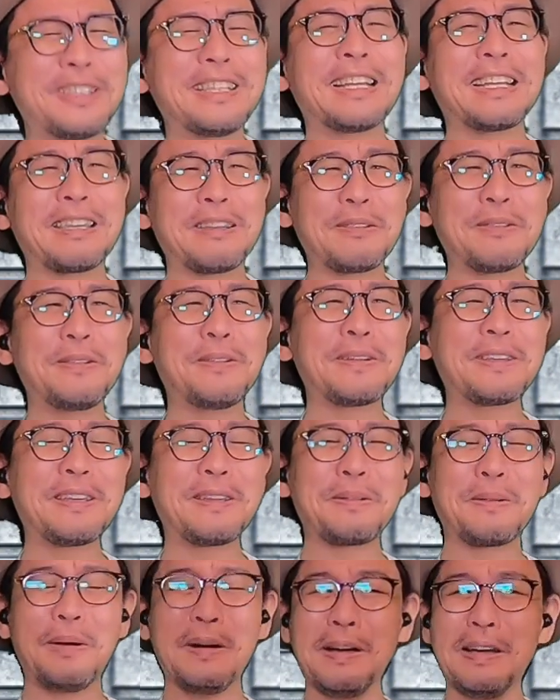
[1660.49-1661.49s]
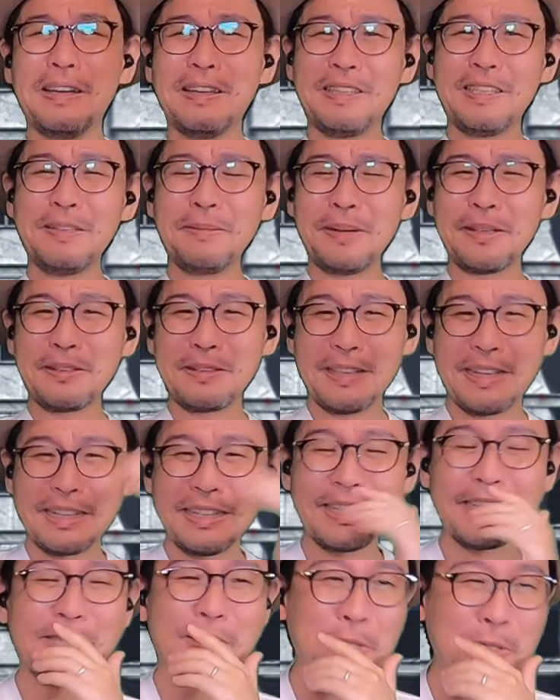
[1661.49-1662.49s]
うんだけど、けど、今の流
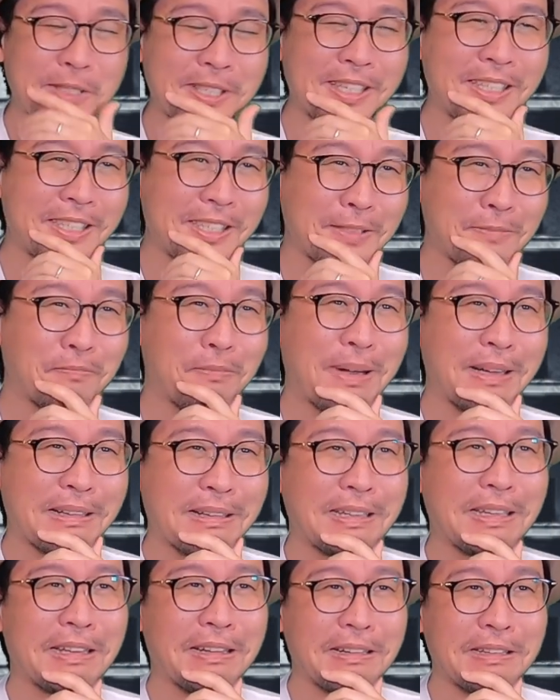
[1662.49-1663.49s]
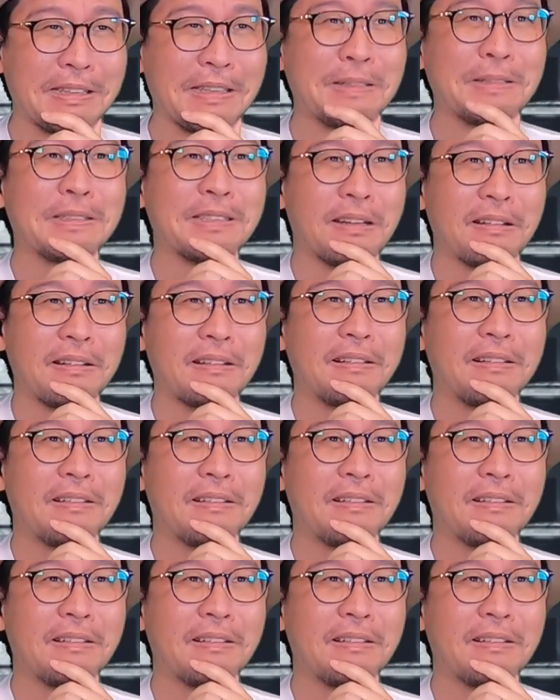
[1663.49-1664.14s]
れ女性陣ばっかやられてるじゃん。